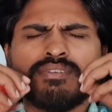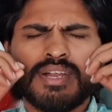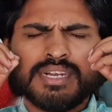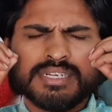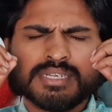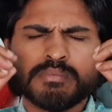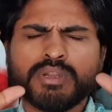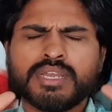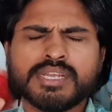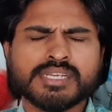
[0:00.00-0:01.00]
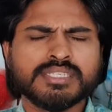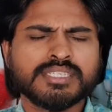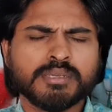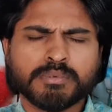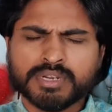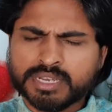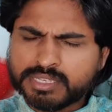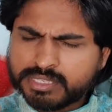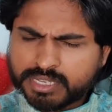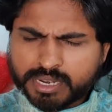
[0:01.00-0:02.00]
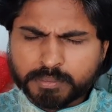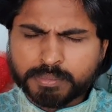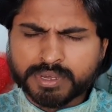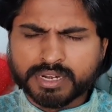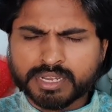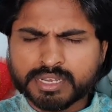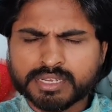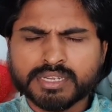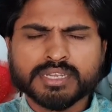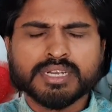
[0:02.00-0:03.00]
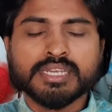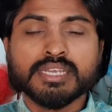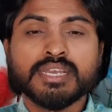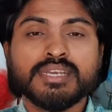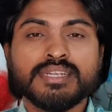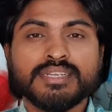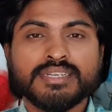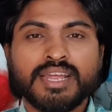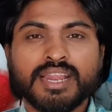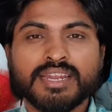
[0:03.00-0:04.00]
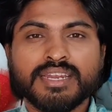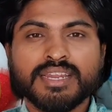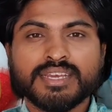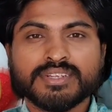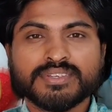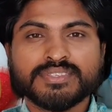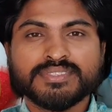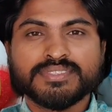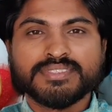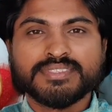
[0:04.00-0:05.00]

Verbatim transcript: வாழ்க்கை முழுக்க என்ஜாய் பண்ணுங்கள் சிறப்பாக இருங்க நீங்கள் நல்லா இருக்கணும்